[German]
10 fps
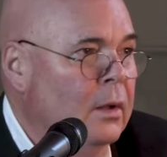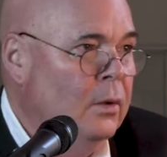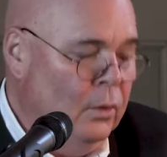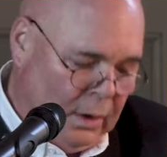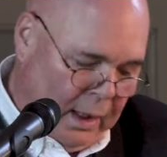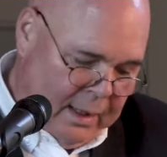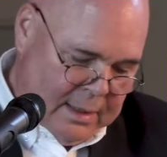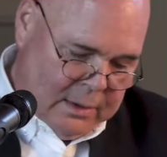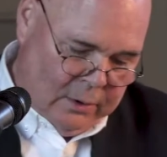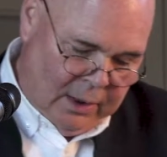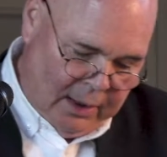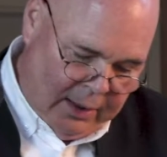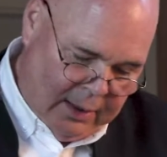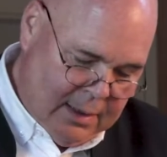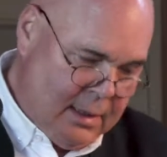nun also
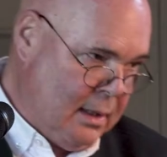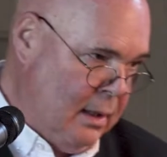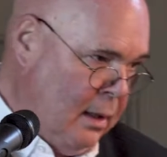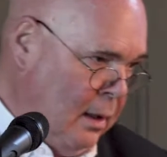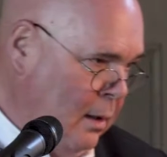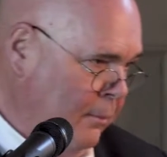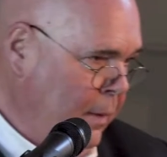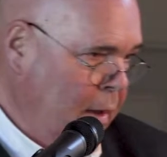die ersten